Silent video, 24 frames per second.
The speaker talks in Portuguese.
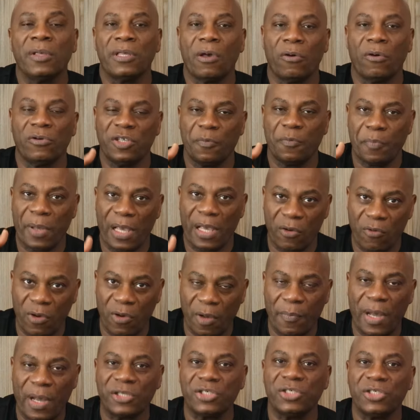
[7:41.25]
que é onde pega
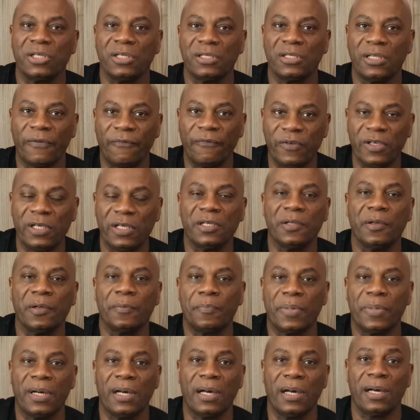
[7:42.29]
uma batida firme.
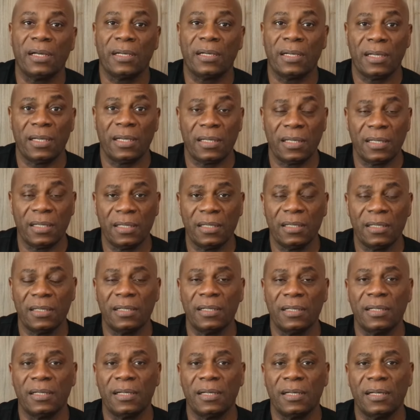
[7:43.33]

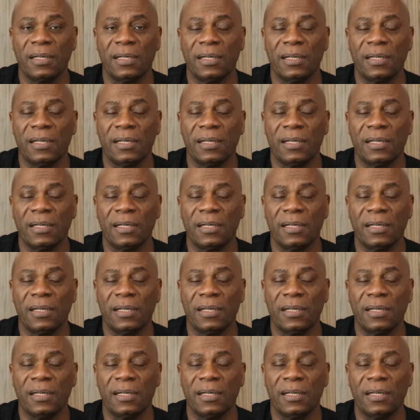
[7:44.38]
Parará